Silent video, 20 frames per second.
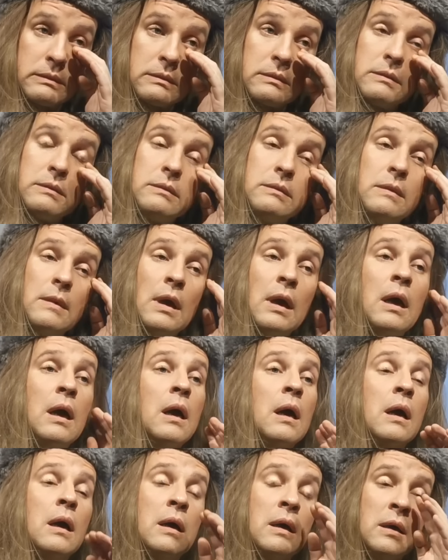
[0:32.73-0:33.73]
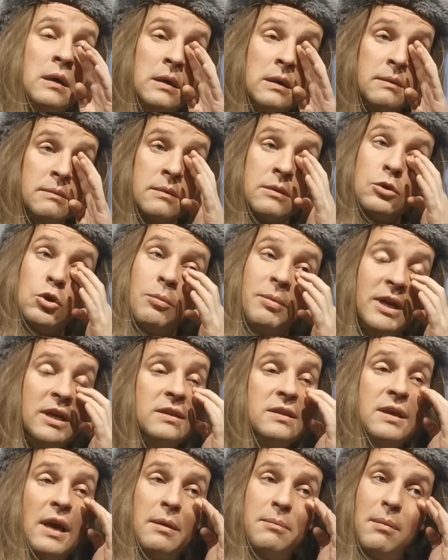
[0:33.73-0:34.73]
Анечка.
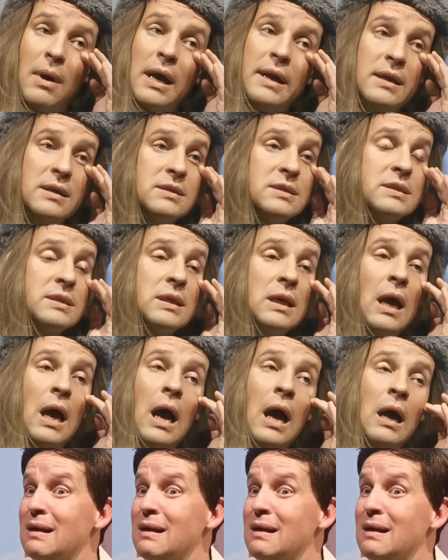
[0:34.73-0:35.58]
Добрый день, Борис.